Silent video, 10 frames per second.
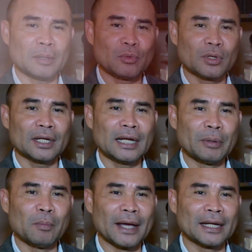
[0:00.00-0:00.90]
Kan mungkin
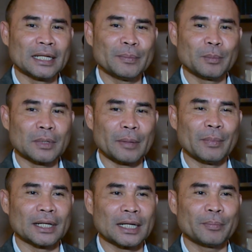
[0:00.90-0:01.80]
lebih baik dia
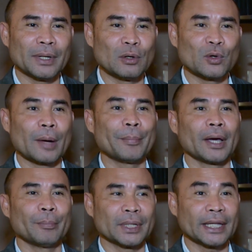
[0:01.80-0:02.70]
kembalikan pada
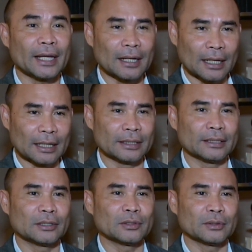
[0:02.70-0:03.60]
UKP 4R kali ya.
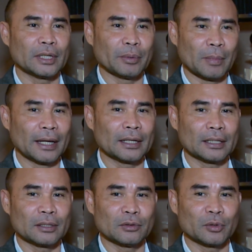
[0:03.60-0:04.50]
itu lebih
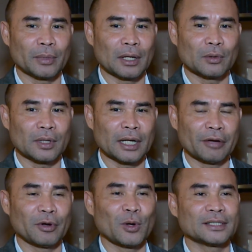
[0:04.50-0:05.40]
baik untuk melakukan
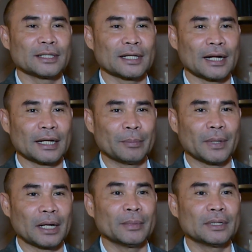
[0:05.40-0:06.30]
evaluasi terhadap
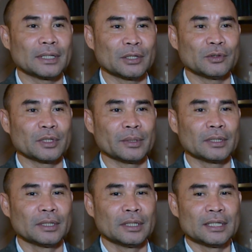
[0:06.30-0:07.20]
para menteri untuk di,
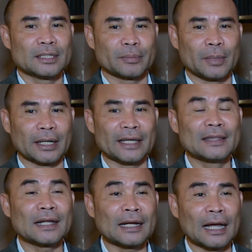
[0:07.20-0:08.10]
sebagai
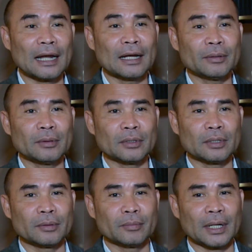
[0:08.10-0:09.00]
internal
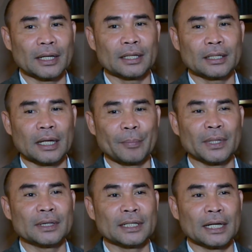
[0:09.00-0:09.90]
bagi
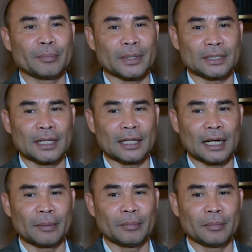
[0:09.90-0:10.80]
kepentingan Presiden
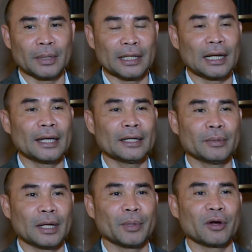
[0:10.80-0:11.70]
dalam menilai
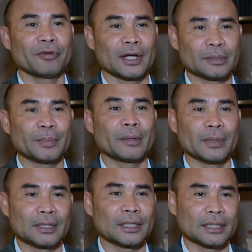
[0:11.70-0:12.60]
dan mengevaluasi para
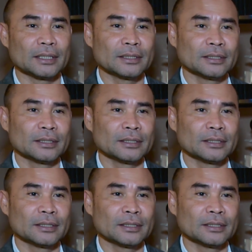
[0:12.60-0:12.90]
menteri